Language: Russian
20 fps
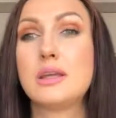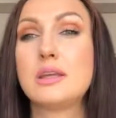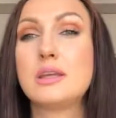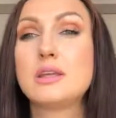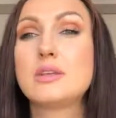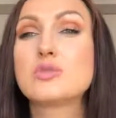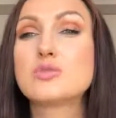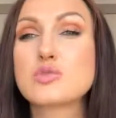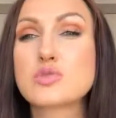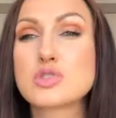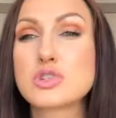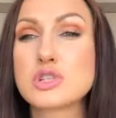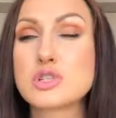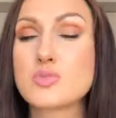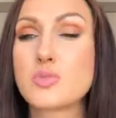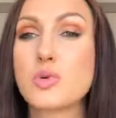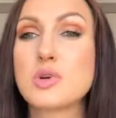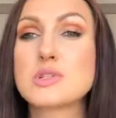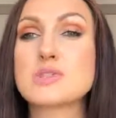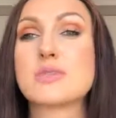И нужно
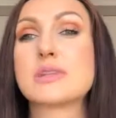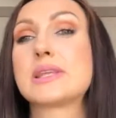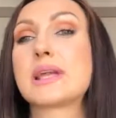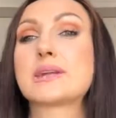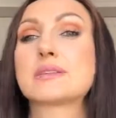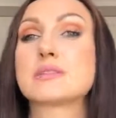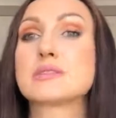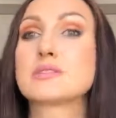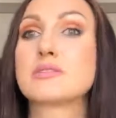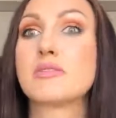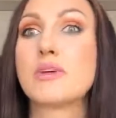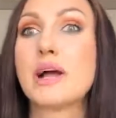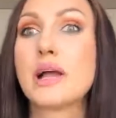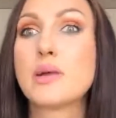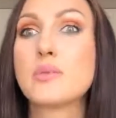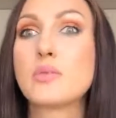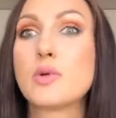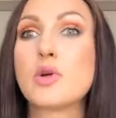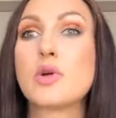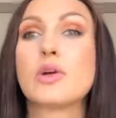использовать так
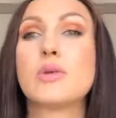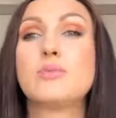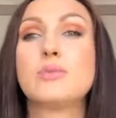называемую